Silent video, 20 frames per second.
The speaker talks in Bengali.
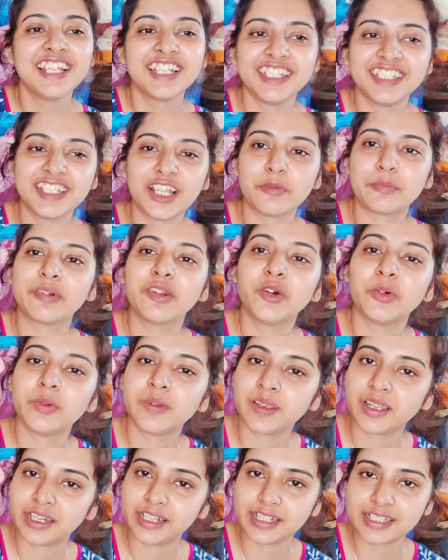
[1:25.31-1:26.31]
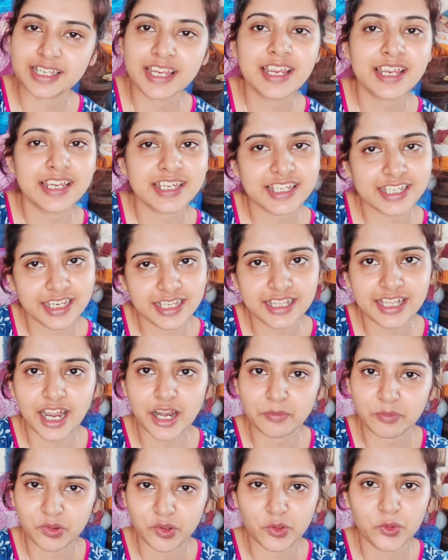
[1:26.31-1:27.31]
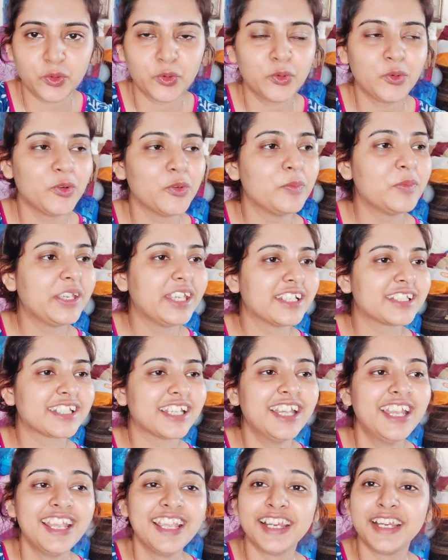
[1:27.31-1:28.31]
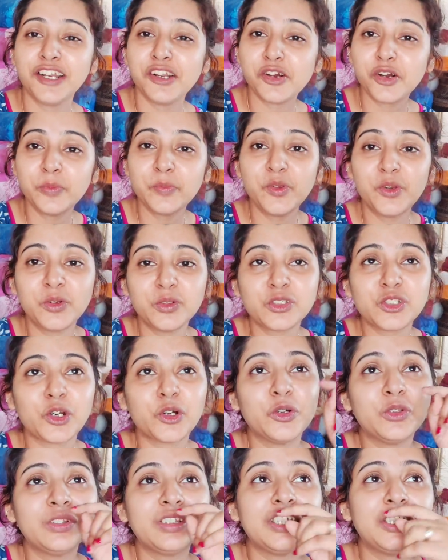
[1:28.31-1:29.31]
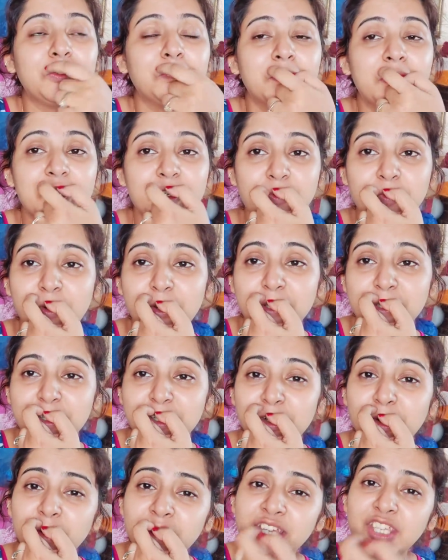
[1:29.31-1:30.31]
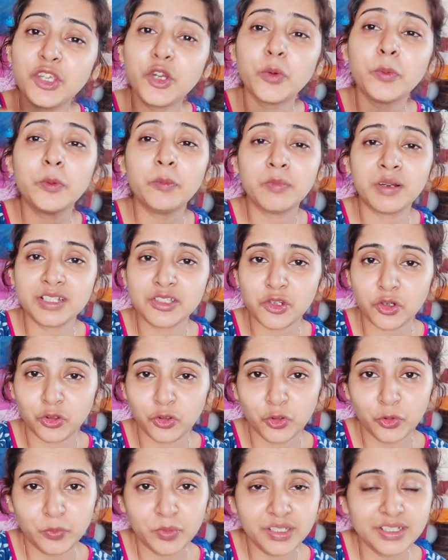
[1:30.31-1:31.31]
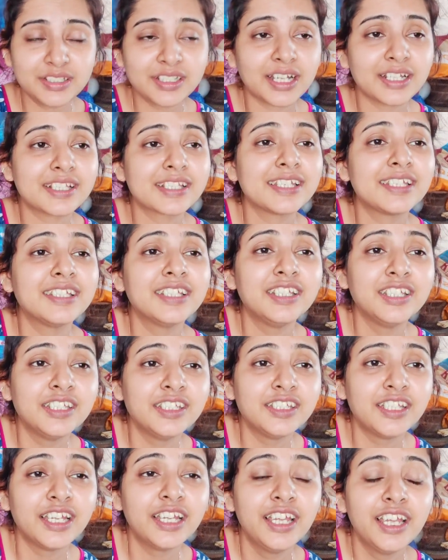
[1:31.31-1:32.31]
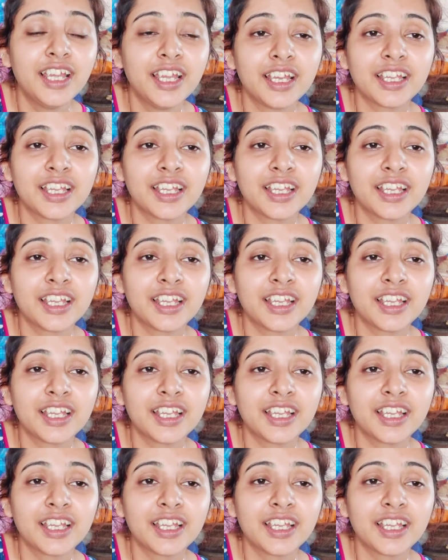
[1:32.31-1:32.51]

নিয়ে তারপরে অভিকের কাছে এসে তারপরে ও ঘুমিয়েছে এরকমই ও যখন তিন মাস বয়স ছিল কি অভিমান যখন অভিক যাচ্ছে দিল্লিতে